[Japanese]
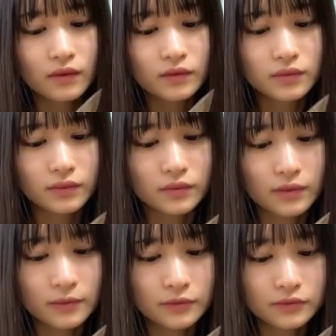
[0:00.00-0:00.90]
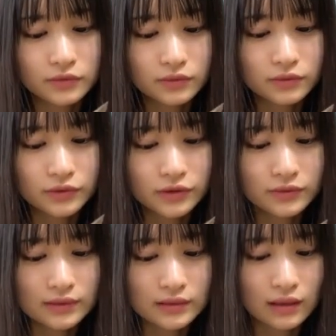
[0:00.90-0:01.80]
そうでもそう冬
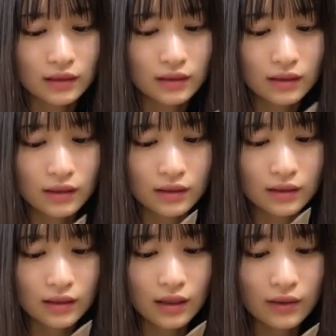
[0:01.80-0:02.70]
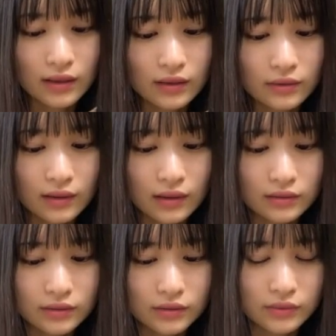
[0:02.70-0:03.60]
はさ日が割と早
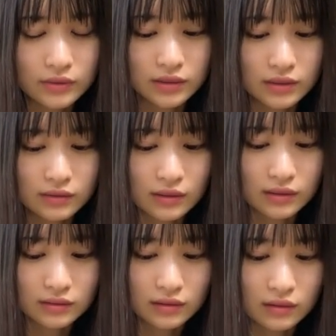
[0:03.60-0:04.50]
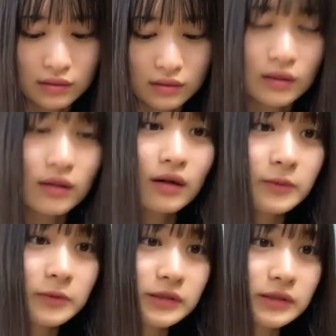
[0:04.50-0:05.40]
くに落ちちゃうからさああ
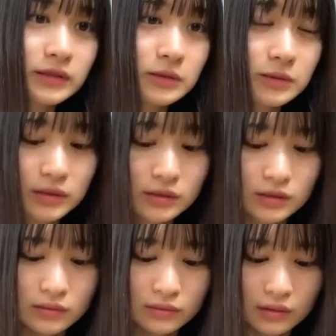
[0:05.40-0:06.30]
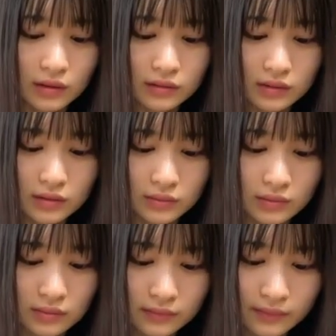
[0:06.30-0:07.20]
もう一日終わっちゃうのかってそう
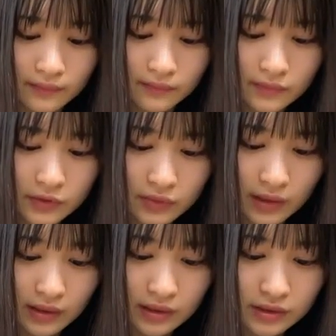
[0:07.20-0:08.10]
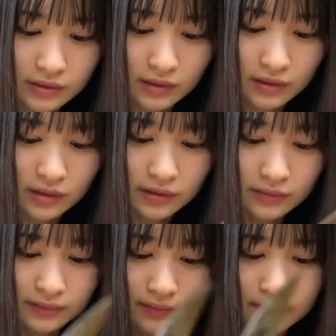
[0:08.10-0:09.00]
ちょっと悲しくなっちゃう。
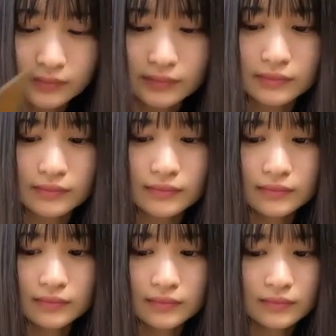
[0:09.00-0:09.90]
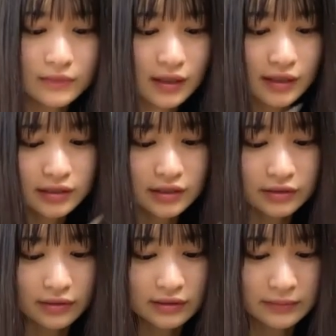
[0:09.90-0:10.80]
悲しいってい
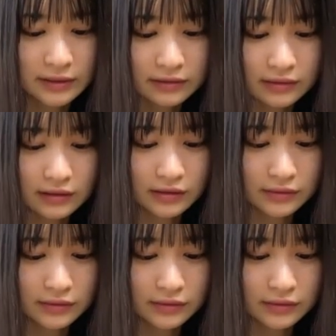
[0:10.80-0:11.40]
うか寂しくなっちゃ